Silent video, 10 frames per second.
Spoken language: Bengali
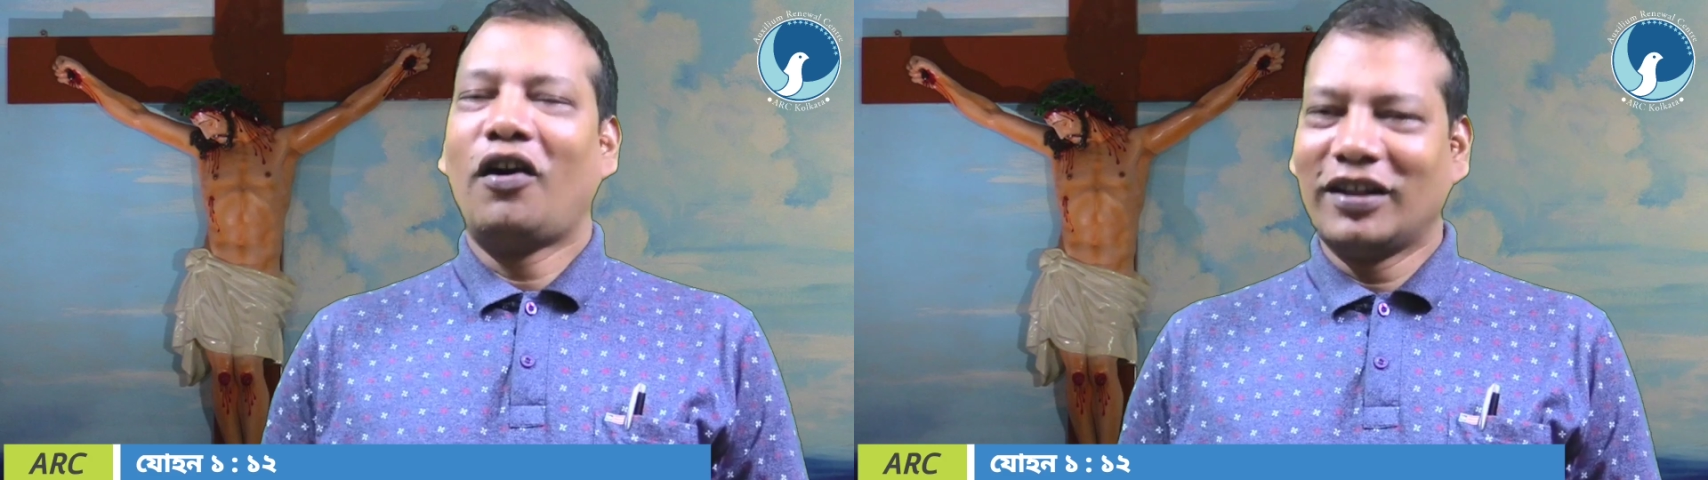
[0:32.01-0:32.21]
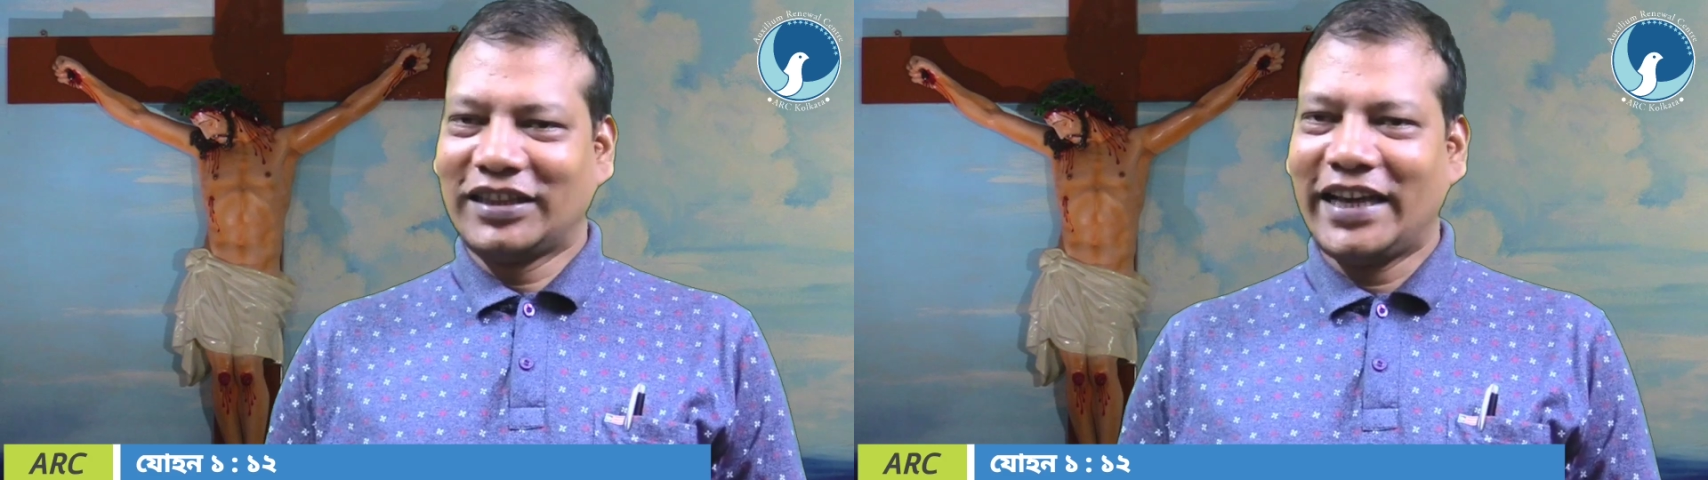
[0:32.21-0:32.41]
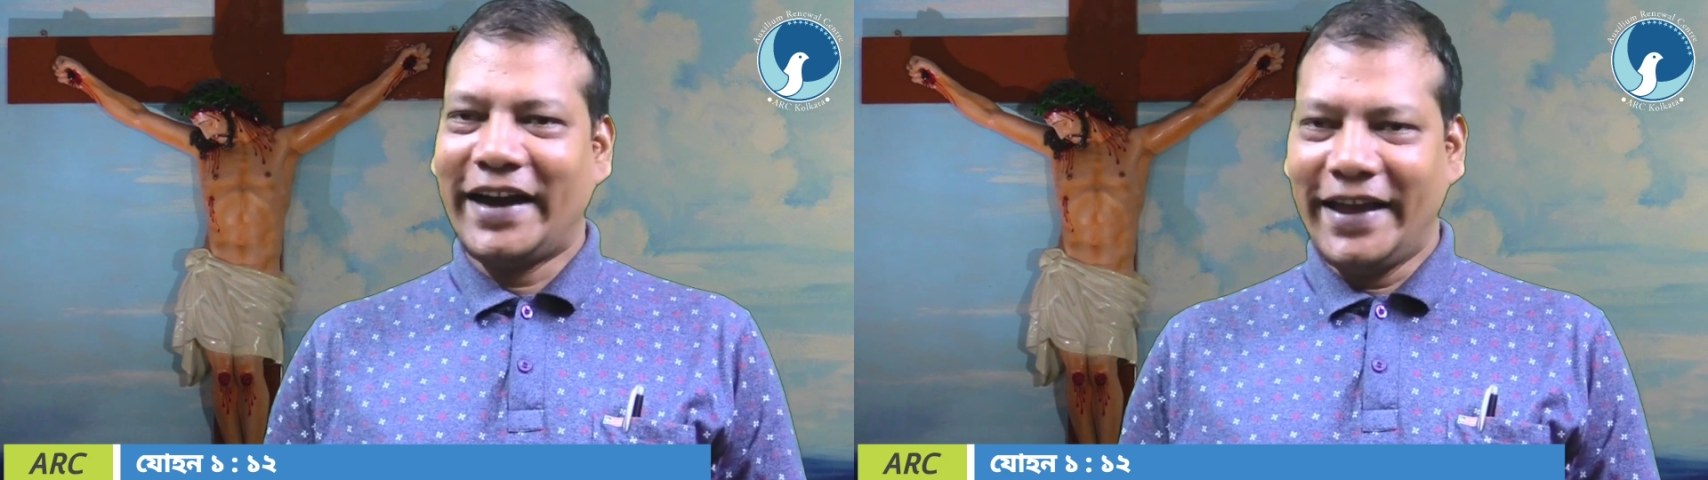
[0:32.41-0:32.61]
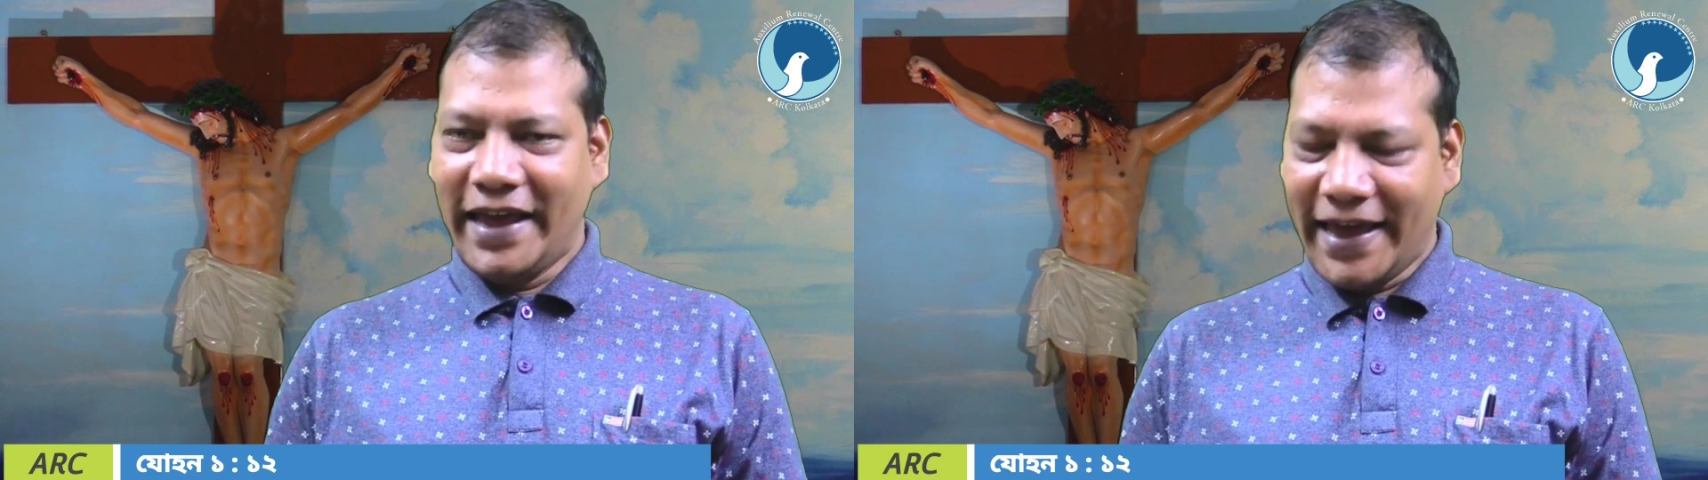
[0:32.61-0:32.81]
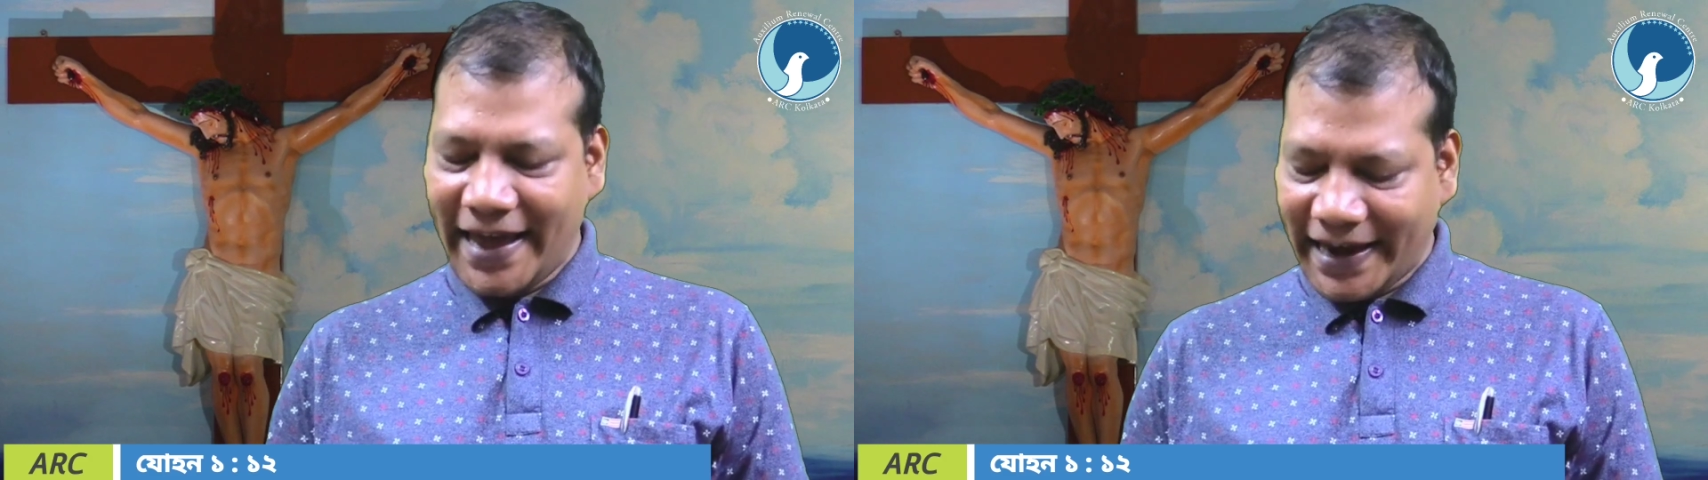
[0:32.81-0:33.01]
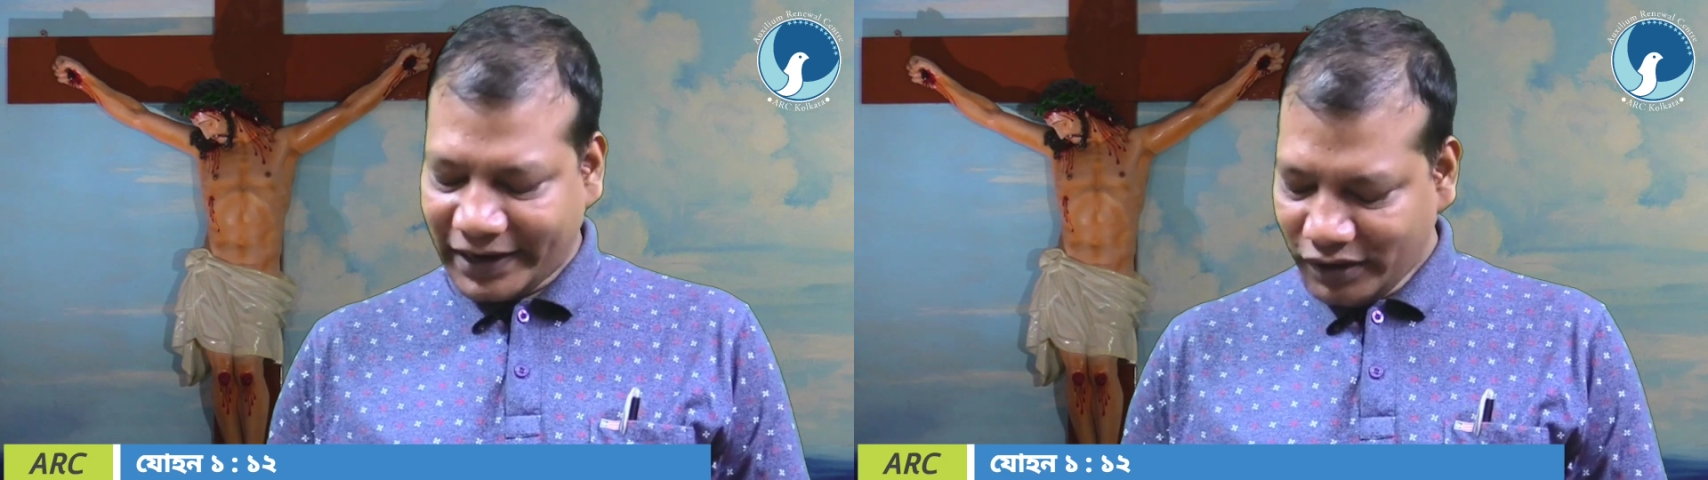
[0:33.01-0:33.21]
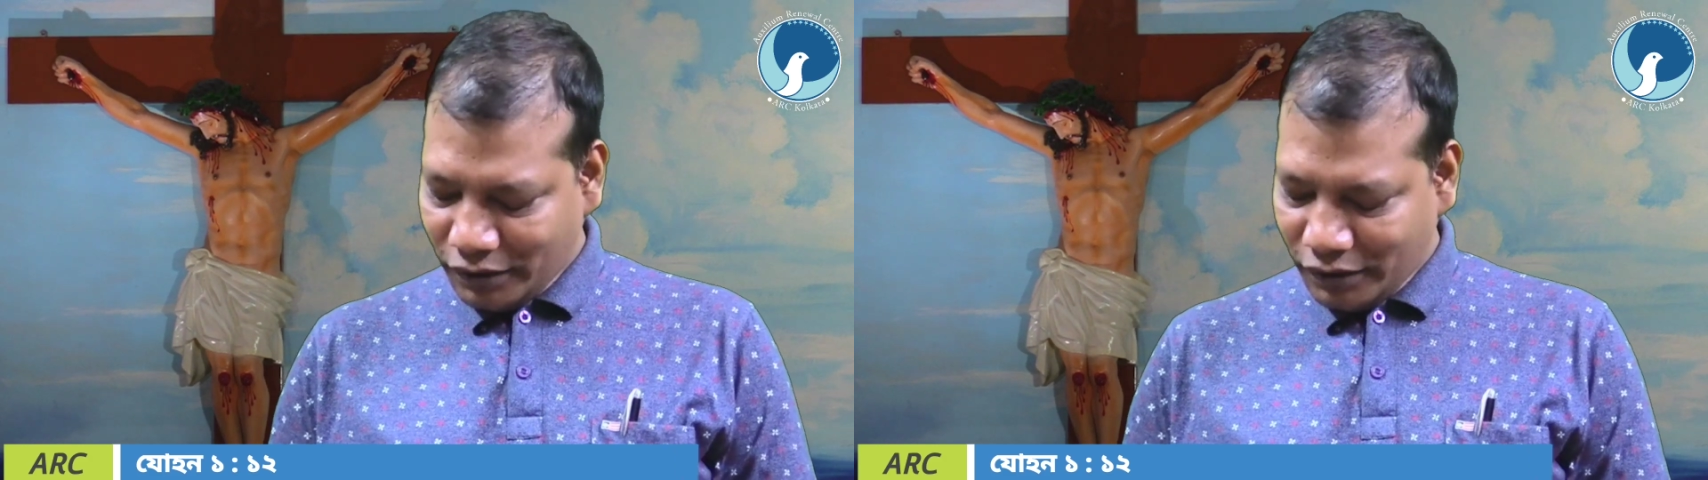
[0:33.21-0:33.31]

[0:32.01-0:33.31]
অধ্যায় এক